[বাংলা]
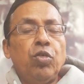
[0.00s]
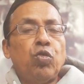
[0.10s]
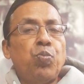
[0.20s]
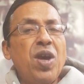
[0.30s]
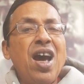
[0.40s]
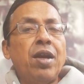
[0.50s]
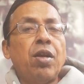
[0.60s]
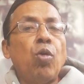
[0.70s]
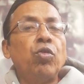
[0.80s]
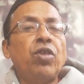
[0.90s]
স্পেয়ার
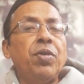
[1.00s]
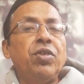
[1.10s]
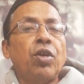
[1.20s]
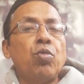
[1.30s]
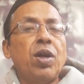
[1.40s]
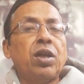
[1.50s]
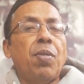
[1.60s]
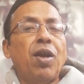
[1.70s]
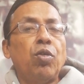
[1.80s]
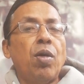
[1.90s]
রাহুল দ্রাবিড় যে খুব
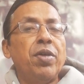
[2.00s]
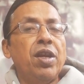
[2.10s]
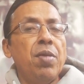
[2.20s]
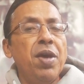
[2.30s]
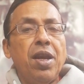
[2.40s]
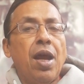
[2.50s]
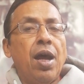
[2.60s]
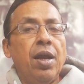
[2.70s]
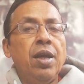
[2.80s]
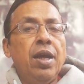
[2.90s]
একটা ভালোভাবে নেবেন
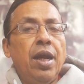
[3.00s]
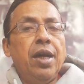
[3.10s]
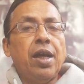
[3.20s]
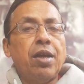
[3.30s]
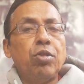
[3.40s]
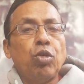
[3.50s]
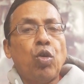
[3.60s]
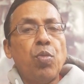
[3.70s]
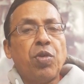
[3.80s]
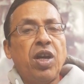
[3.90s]
না এটা কিন্তু
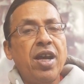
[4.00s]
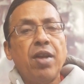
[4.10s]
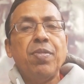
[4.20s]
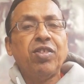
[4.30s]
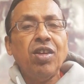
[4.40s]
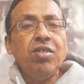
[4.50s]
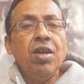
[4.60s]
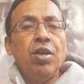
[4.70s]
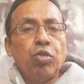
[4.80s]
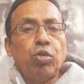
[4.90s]
খুব ক্লিয়ার মেসেজ
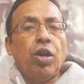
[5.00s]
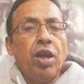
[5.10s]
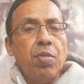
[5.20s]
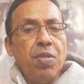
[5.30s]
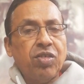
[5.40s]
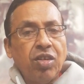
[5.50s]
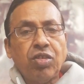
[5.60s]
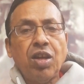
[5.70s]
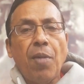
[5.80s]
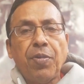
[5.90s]
সুতরাং এই
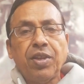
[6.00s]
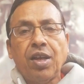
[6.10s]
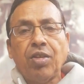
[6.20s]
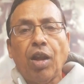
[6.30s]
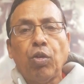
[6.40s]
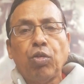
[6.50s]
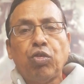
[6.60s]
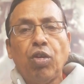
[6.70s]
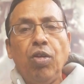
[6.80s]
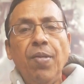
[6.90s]
মেসেজটি আপনাদেরকে
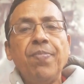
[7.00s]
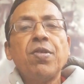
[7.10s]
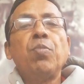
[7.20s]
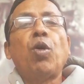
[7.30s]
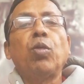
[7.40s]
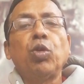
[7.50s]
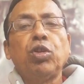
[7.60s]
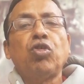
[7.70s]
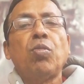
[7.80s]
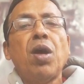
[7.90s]
জানানোর ছিল
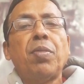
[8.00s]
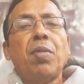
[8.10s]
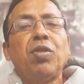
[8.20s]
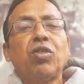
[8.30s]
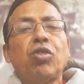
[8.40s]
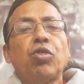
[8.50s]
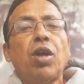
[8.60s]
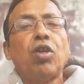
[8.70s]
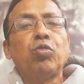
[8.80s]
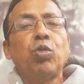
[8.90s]
পরবর্তী সময় আমরা
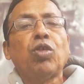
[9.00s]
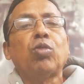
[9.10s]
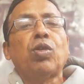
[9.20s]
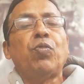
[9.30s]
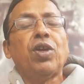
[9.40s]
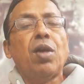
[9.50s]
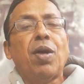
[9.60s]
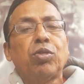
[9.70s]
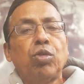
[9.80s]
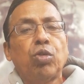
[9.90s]
বিশ্লেষণে আসবো সাউথ আফ্রিকায়
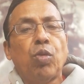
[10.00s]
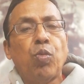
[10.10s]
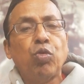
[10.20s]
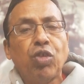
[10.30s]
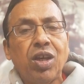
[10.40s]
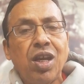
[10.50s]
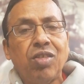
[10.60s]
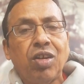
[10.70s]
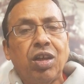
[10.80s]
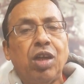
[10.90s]
ভারতীয় দল পৌঁছে
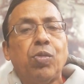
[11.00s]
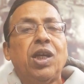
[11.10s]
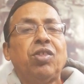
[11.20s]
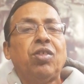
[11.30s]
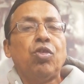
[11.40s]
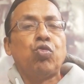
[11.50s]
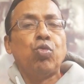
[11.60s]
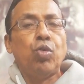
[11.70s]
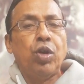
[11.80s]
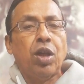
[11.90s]
গিয়েছে টি টোয়েন্টি সিরিজ
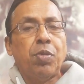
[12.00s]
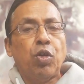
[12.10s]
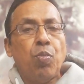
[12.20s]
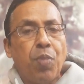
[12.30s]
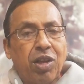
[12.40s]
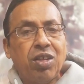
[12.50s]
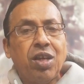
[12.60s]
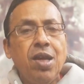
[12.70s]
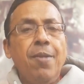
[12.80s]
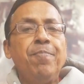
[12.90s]
শুরু হয়ে যাবে রোববার
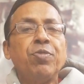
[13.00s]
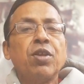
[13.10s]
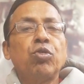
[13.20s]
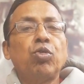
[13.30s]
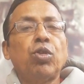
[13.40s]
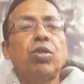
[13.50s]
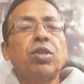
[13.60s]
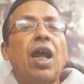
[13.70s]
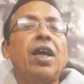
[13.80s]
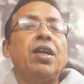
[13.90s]
থেকে সুতরাং
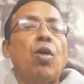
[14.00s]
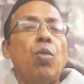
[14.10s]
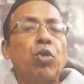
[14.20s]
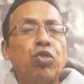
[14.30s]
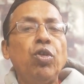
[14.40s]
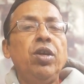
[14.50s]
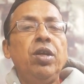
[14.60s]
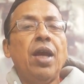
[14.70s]
তার আগে অবশ্যই